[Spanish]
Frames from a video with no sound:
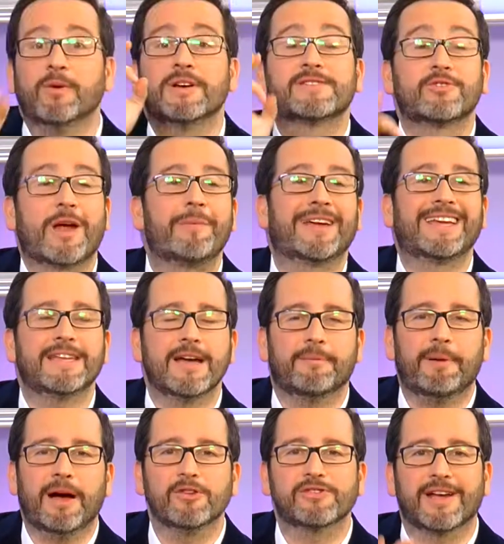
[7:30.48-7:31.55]
a hacer una pequeña
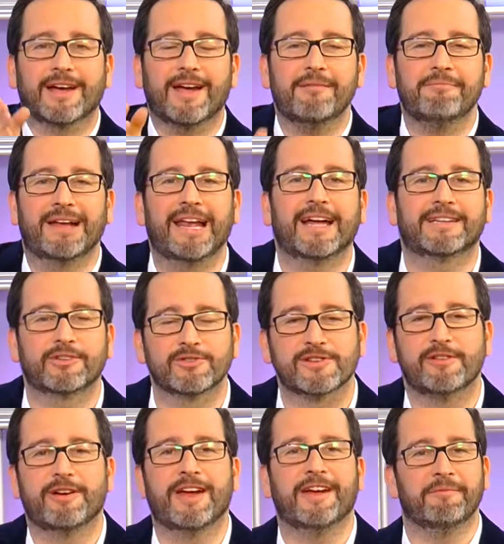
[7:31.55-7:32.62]
pausa acá en Melate
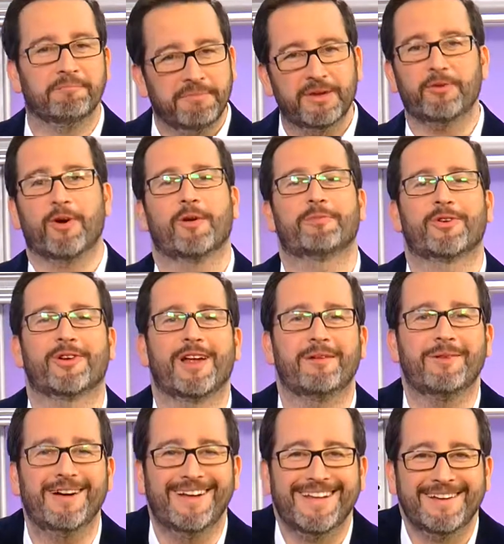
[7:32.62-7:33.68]
UCB, mi nuevo
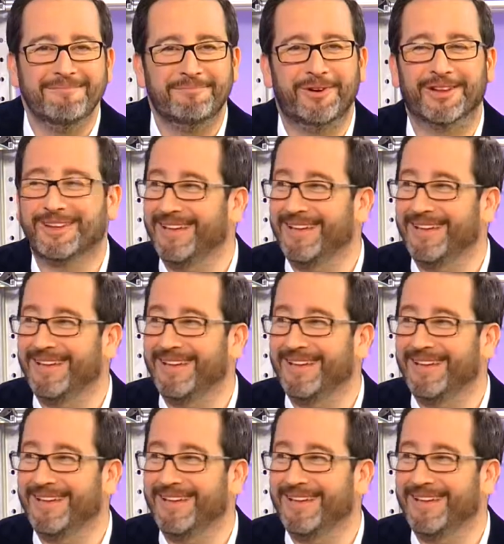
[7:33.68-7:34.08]
programa, porque